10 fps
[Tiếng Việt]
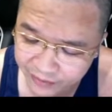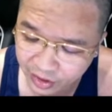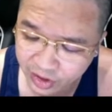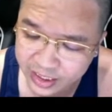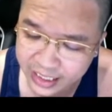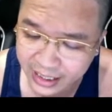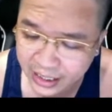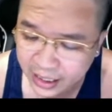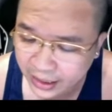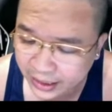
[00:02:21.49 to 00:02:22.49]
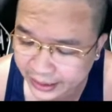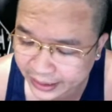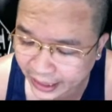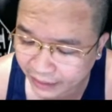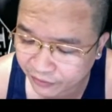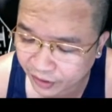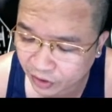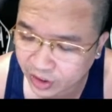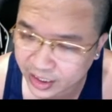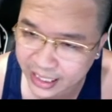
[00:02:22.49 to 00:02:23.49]
có thời gian nhìn nhận, phải có
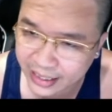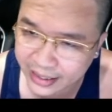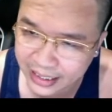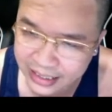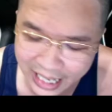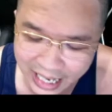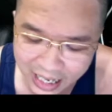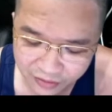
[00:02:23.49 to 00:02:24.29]
thời gian đánh giá,